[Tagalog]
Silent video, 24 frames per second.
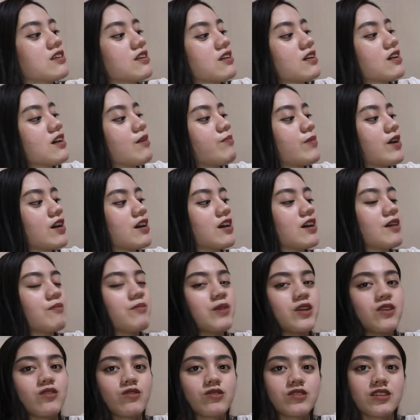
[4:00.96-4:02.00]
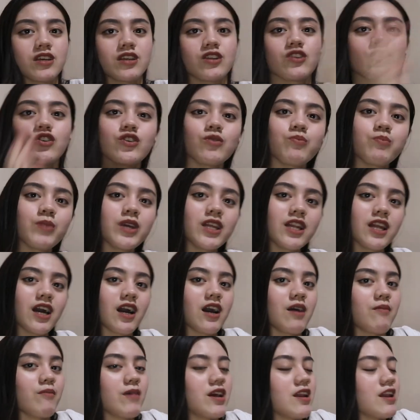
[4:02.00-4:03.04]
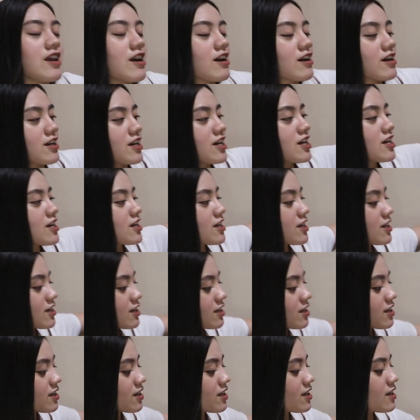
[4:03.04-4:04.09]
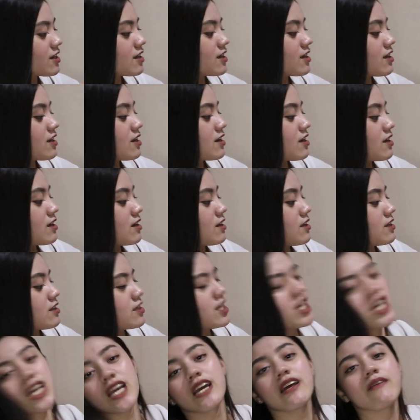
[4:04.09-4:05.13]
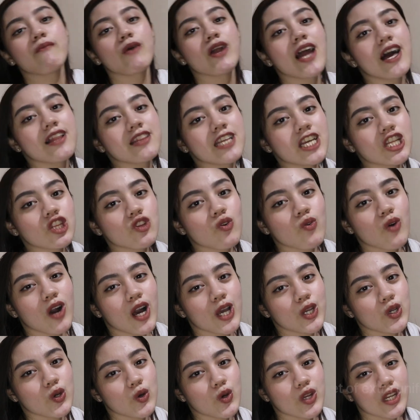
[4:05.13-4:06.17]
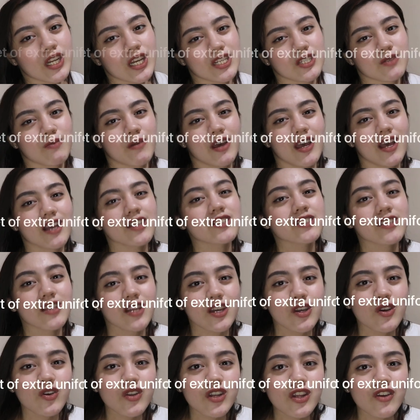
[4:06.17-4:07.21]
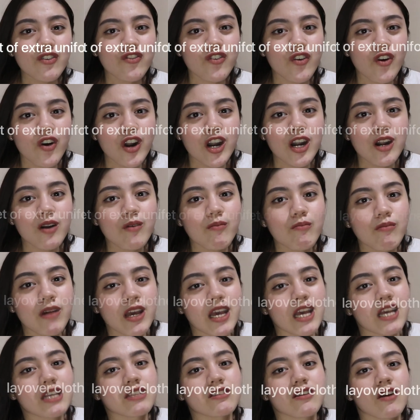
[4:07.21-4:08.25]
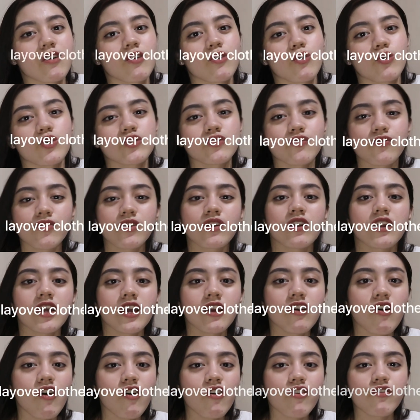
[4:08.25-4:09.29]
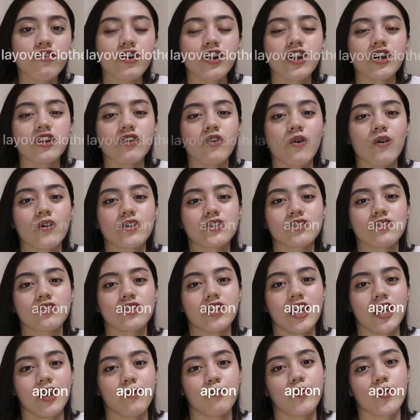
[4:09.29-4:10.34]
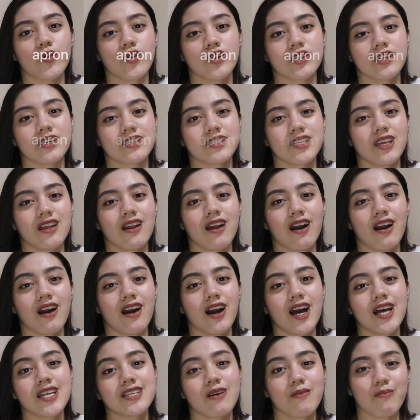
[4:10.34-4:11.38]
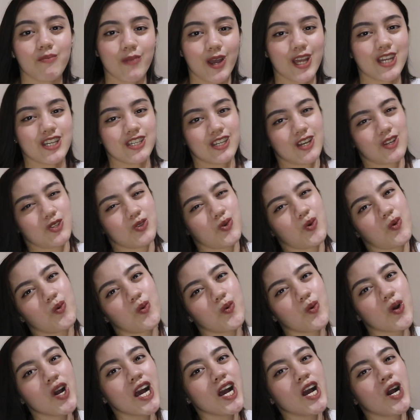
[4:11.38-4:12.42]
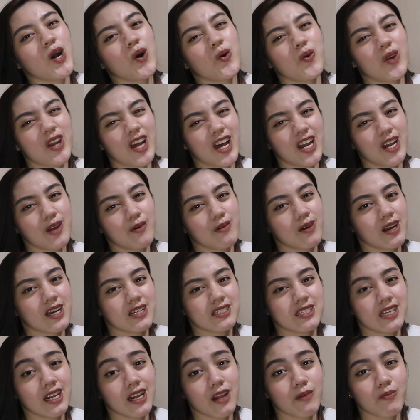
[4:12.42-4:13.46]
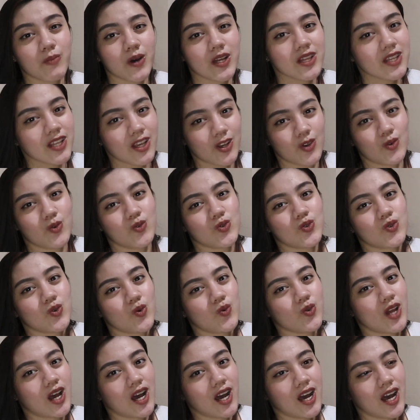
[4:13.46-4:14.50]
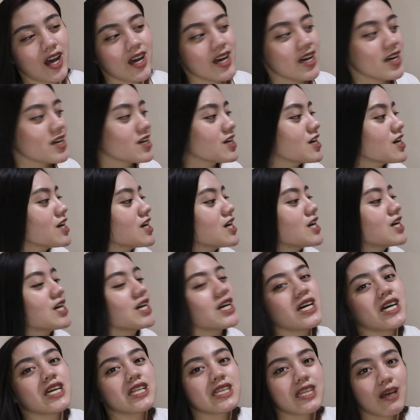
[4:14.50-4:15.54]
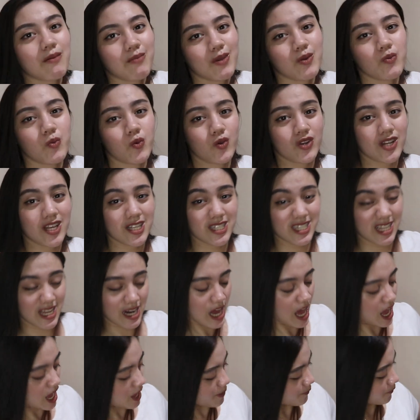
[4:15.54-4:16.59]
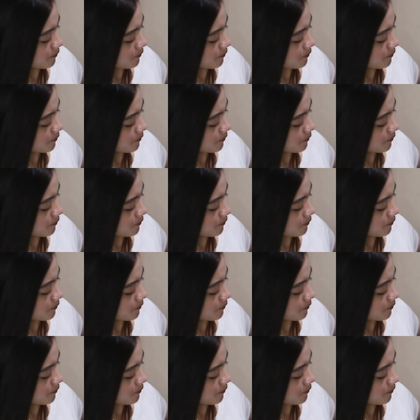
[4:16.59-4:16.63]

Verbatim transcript: kapag binuksan ko yung pinakamalaki, eh, di, wala dito ngayon is my extra uniform, my extra clothes for layover, and also the apron kasi nakaasampay siya. So, wala naman kasing dipad ngayon. So, nakatabi muna sila.